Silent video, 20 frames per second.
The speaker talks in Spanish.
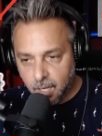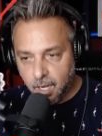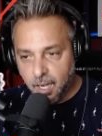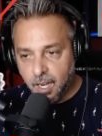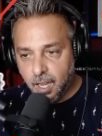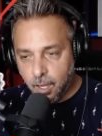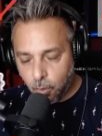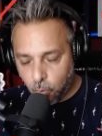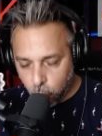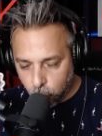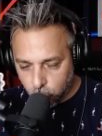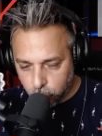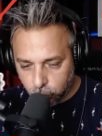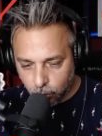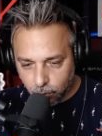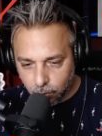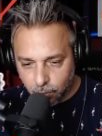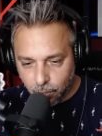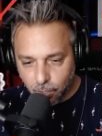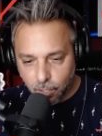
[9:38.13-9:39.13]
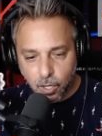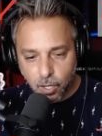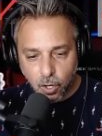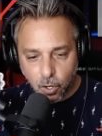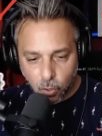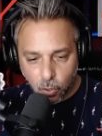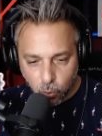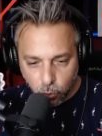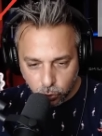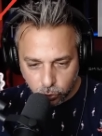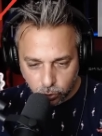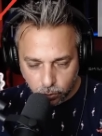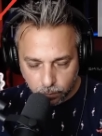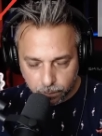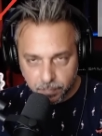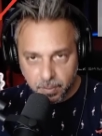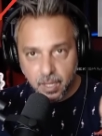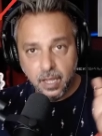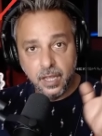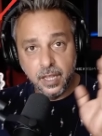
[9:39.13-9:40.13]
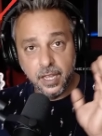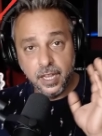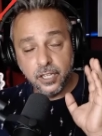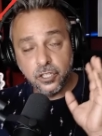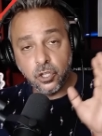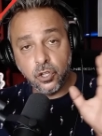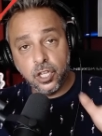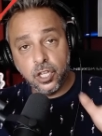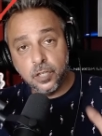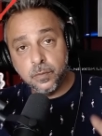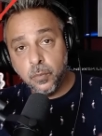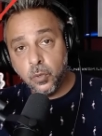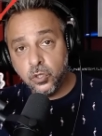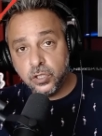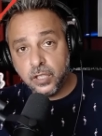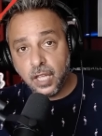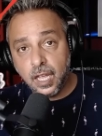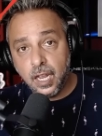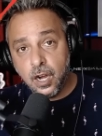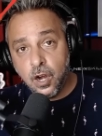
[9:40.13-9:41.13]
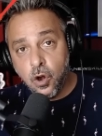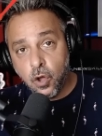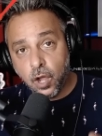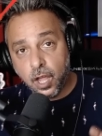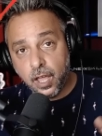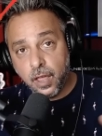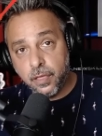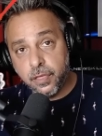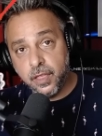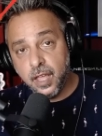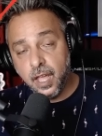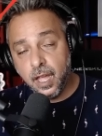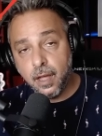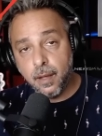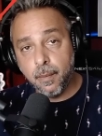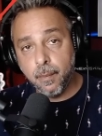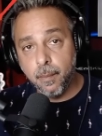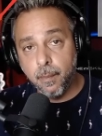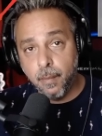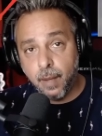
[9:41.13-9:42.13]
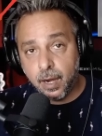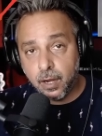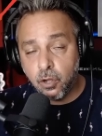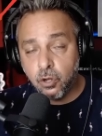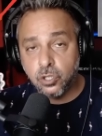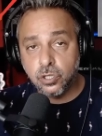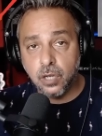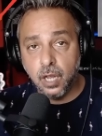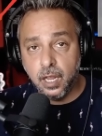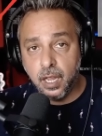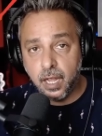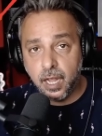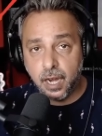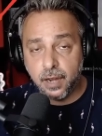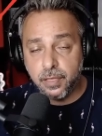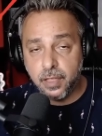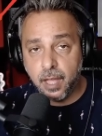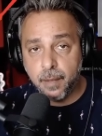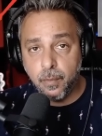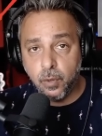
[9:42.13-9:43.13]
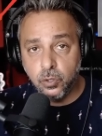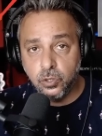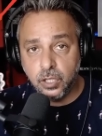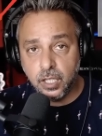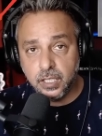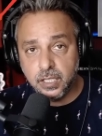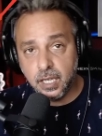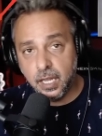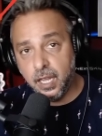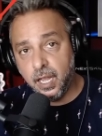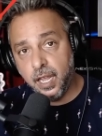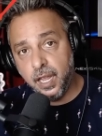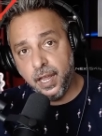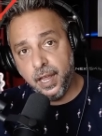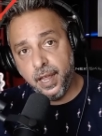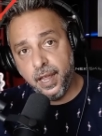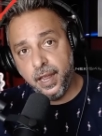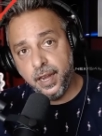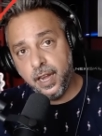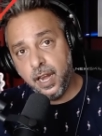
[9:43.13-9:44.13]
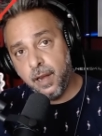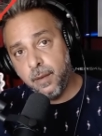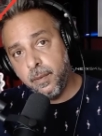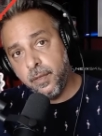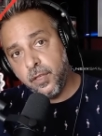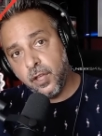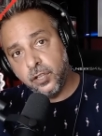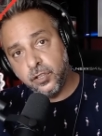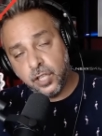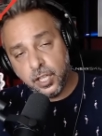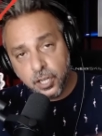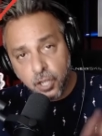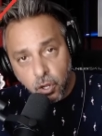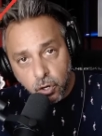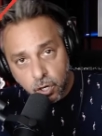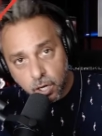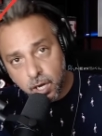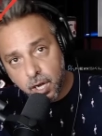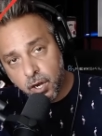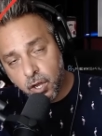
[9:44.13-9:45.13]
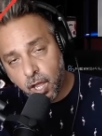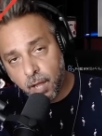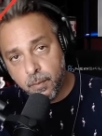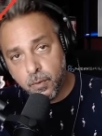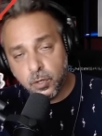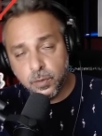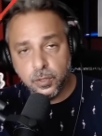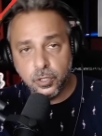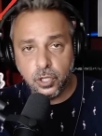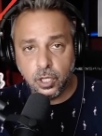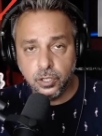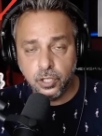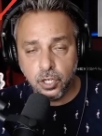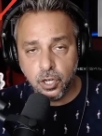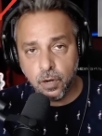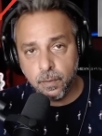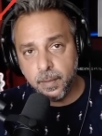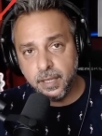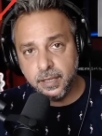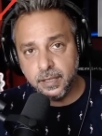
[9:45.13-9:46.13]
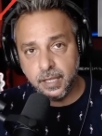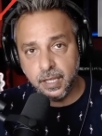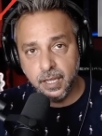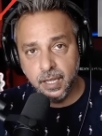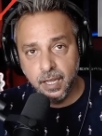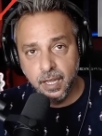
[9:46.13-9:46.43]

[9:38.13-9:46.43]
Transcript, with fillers: Justo, justo. Y esto desmonta lo que decía Marcos eh, García Montes eh, en el vídeo anterior, en lo que hemos visto anteriormente,